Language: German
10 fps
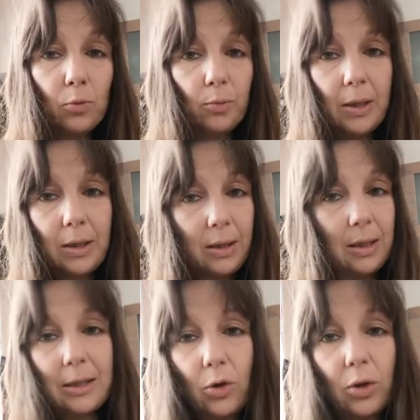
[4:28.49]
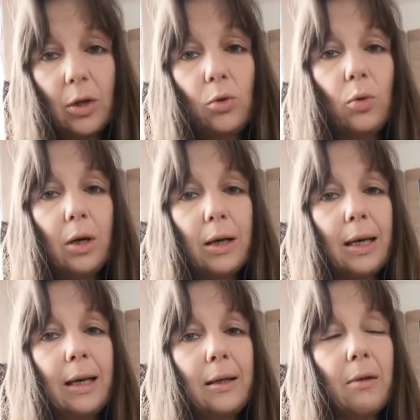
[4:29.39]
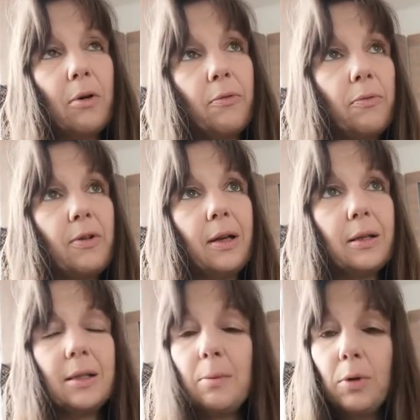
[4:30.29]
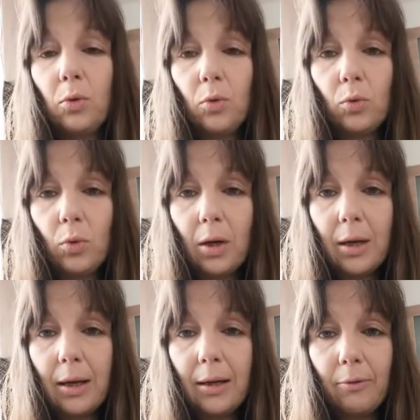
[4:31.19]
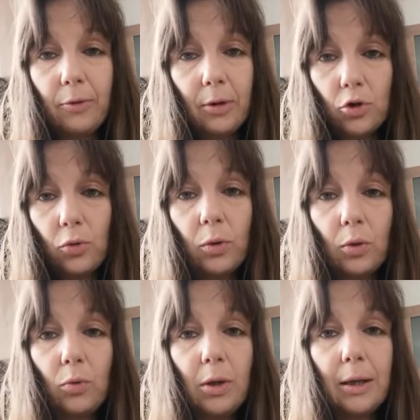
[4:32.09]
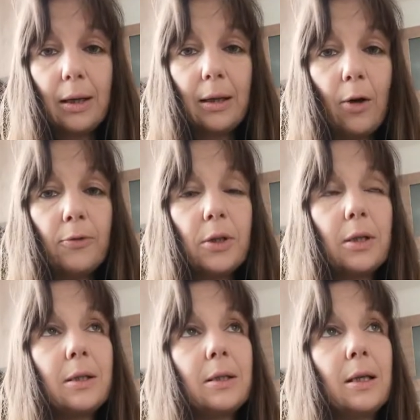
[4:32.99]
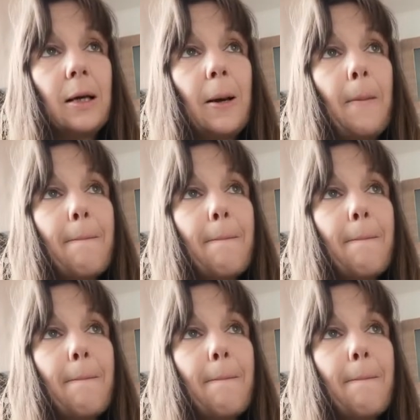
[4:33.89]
Muss man jetzt auch nicht durchgehend, aber vielleicht zehn Minuten durchgehend, Viertelstunde durchgehend aufsetzen